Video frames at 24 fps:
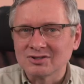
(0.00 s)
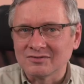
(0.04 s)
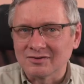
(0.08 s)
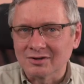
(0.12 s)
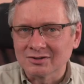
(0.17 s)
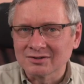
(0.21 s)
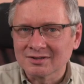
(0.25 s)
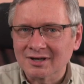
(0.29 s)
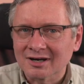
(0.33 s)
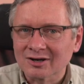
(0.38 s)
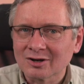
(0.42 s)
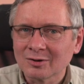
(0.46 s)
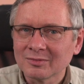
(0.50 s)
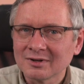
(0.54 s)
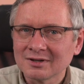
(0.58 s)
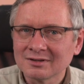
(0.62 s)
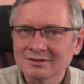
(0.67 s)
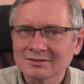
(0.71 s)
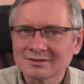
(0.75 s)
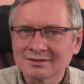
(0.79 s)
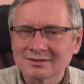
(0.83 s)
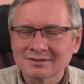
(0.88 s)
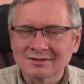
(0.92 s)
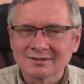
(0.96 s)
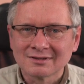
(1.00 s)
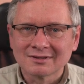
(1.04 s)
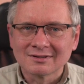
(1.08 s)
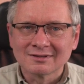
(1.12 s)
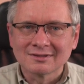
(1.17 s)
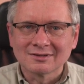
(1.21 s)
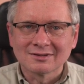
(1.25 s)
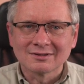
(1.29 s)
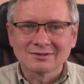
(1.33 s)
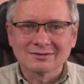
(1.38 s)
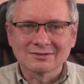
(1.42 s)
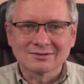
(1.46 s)
Dziewiąty argument
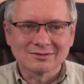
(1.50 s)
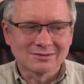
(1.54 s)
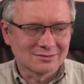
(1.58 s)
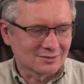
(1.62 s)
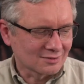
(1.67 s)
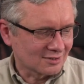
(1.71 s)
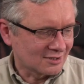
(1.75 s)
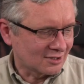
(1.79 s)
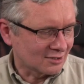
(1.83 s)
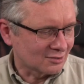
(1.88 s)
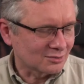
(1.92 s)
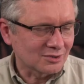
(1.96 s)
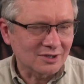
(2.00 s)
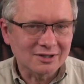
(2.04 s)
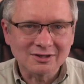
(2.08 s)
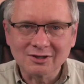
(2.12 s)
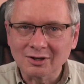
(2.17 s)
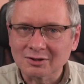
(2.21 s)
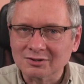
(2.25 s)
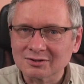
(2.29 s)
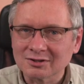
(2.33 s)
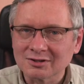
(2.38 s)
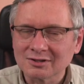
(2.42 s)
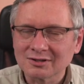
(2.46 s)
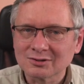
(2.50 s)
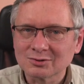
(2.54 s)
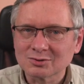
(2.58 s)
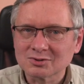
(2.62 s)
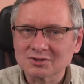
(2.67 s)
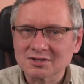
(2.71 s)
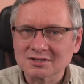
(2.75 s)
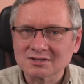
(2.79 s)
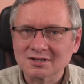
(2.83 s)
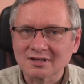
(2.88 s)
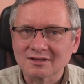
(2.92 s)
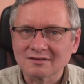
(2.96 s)
kieruję do tych,
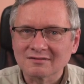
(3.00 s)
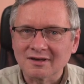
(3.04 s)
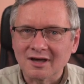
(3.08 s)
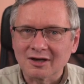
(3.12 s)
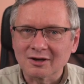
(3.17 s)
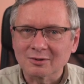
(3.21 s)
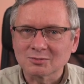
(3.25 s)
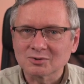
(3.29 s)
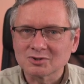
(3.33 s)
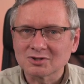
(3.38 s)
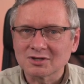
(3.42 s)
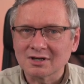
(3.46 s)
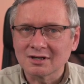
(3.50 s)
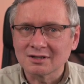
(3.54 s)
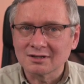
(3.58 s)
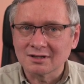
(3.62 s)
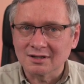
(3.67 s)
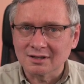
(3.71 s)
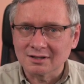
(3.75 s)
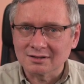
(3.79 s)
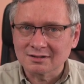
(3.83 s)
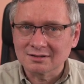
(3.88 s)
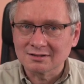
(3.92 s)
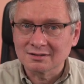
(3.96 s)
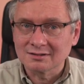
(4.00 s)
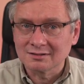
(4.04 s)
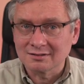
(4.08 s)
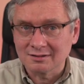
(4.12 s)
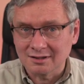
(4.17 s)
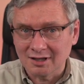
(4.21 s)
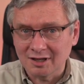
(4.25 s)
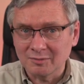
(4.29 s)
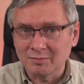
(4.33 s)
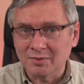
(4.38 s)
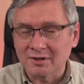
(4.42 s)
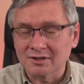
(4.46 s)
którzy zastanawiają się nad
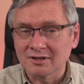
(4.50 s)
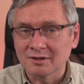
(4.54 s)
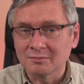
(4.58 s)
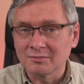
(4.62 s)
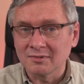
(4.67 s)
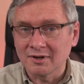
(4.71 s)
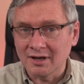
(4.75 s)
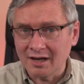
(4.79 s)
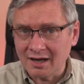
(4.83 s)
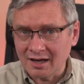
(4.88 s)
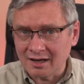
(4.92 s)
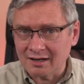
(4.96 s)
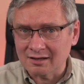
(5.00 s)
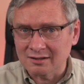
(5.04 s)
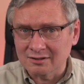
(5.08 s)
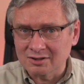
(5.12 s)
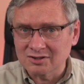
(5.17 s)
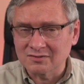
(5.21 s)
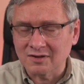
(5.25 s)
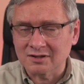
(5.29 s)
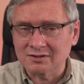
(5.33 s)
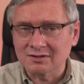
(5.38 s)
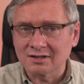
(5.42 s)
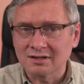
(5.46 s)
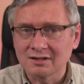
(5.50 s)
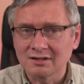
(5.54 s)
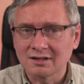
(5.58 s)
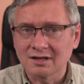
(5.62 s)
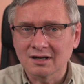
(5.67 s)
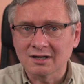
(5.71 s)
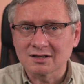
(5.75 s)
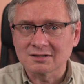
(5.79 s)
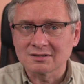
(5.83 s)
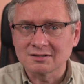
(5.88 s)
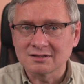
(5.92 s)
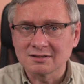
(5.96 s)
iPadem R czwartej
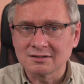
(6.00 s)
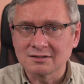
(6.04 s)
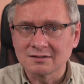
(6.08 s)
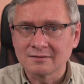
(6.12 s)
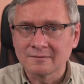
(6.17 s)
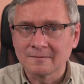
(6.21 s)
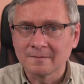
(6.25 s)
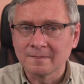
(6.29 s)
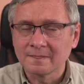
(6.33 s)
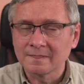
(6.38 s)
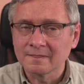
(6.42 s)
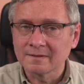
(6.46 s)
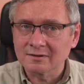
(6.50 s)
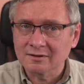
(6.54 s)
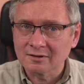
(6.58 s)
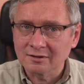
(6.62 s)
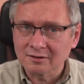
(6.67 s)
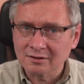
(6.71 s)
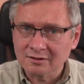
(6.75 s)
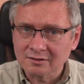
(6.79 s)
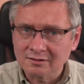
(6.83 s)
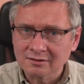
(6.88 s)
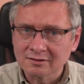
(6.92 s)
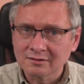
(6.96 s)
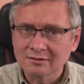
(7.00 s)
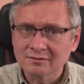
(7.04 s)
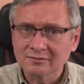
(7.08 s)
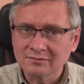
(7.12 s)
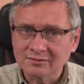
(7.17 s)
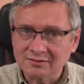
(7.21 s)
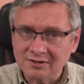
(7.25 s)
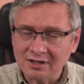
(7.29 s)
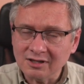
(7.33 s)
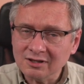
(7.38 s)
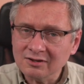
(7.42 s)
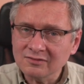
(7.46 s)
generacji. No to w
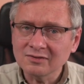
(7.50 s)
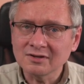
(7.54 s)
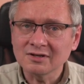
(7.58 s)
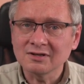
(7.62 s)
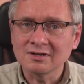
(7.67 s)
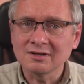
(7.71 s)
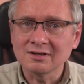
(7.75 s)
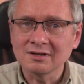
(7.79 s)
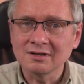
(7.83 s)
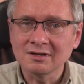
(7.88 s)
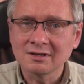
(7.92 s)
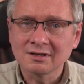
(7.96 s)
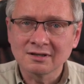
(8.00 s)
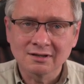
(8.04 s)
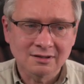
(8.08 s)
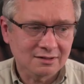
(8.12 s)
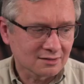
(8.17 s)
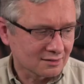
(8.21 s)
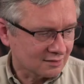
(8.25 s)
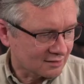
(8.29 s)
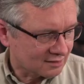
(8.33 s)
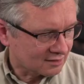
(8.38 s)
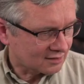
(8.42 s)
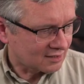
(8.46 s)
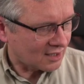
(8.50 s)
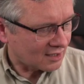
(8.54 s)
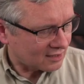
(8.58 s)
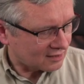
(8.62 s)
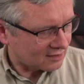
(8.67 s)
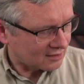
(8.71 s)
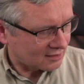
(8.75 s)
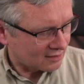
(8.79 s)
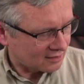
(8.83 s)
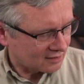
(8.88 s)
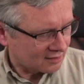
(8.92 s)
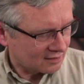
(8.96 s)
tej chwili
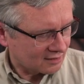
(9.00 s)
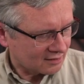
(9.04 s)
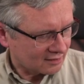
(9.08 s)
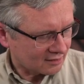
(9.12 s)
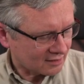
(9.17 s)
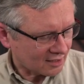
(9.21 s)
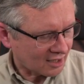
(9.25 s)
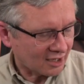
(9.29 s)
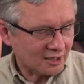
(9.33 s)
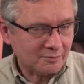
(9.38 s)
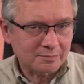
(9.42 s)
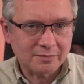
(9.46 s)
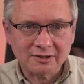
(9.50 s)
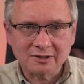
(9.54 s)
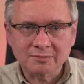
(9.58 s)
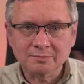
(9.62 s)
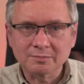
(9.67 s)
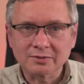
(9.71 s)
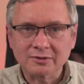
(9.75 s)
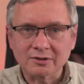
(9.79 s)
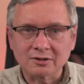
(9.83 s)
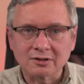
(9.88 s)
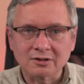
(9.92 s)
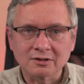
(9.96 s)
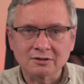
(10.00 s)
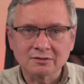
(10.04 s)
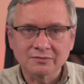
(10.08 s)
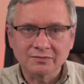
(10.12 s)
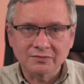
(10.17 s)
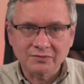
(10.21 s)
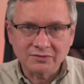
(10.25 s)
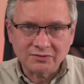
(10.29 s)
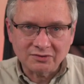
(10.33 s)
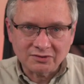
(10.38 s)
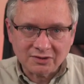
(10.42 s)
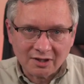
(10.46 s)
ten iPad Pro,
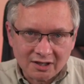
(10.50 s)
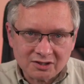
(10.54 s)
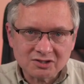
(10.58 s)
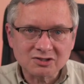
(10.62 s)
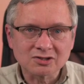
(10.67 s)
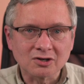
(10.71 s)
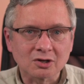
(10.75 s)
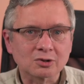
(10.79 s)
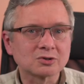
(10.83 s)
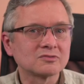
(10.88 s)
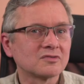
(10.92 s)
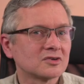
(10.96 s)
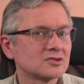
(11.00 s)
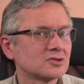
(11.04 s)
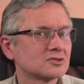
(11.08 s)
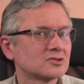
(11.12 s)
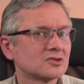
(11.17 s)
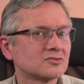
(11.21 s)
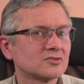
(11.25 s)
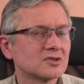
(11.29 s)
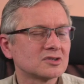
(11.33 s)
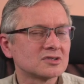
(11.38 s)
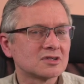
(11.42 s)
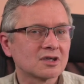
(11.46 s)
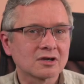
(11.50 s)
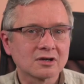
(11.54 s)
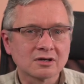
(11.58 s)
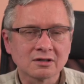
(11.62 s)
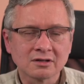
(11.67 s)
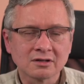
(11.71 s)
też z roku 2020,